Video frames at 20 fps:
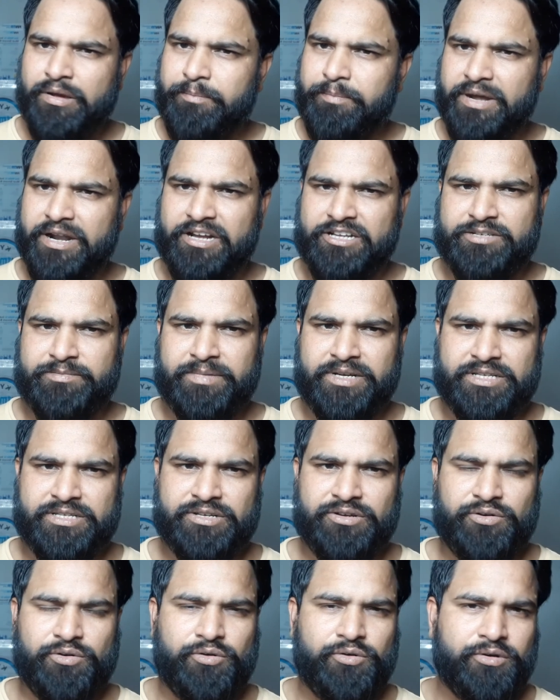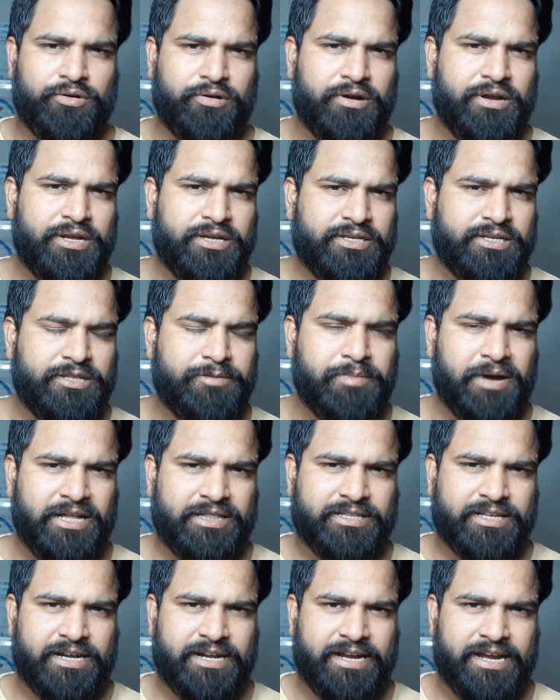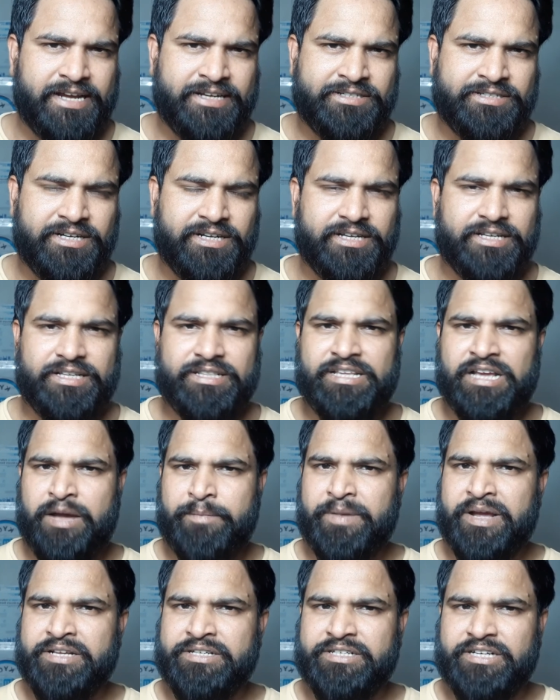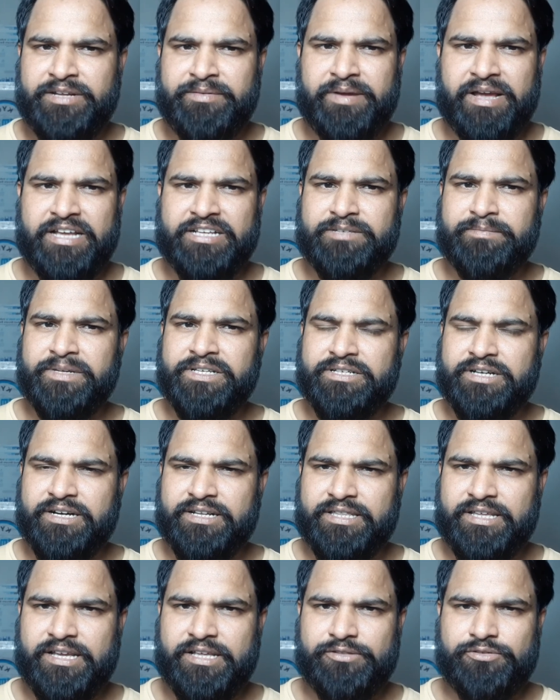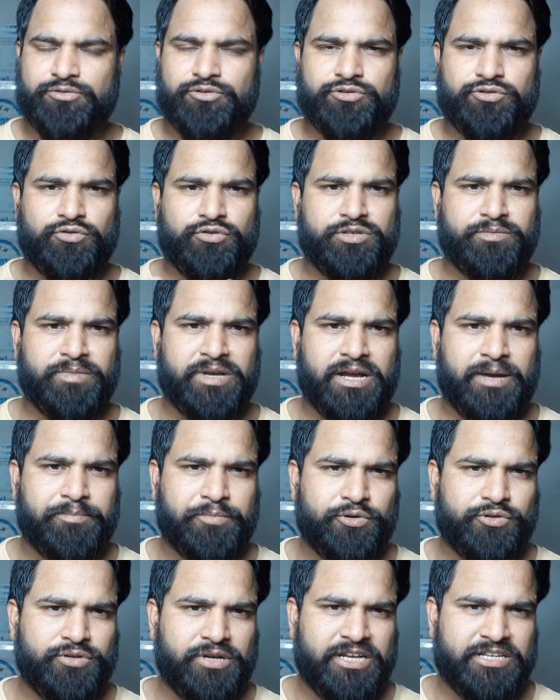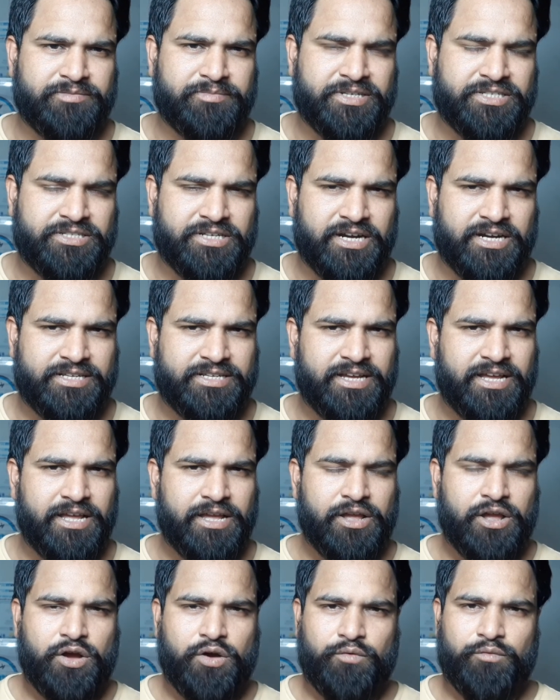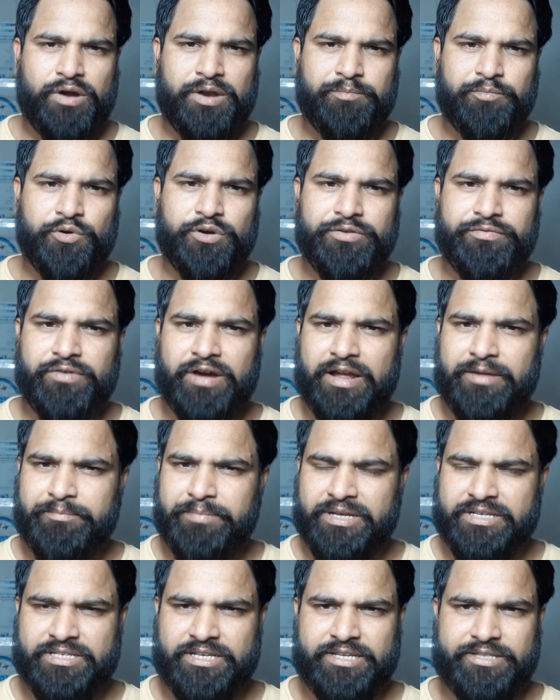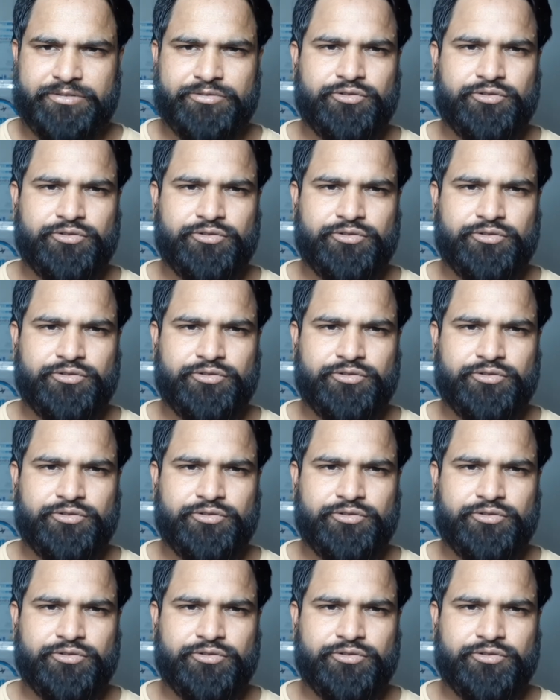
पर एस एम एस और यदि बात करें एस टी डी की यदि आप एस टी डी में एस एम एस करते हैं तो दोस्तों इसमें आपको जो एस एम एस चार्ज है वन पॉइंट फाइव पैसे तो